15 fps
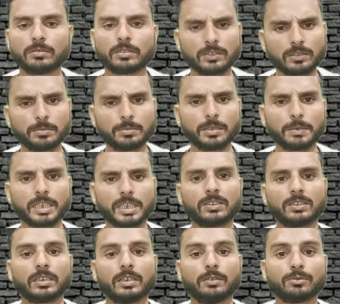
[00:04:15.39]
किसी भी
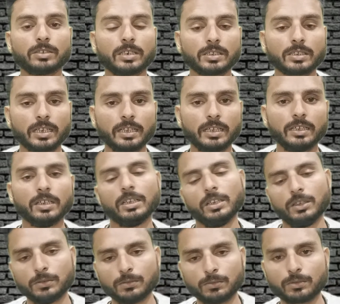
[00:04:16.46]
एप्लीकेशन का यूज़ करना चाहें
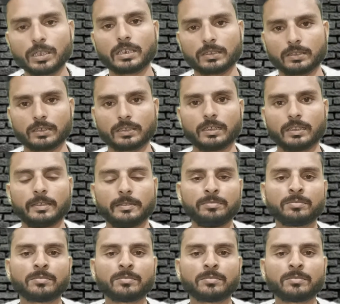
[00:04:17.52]
उसका कर सकते हैं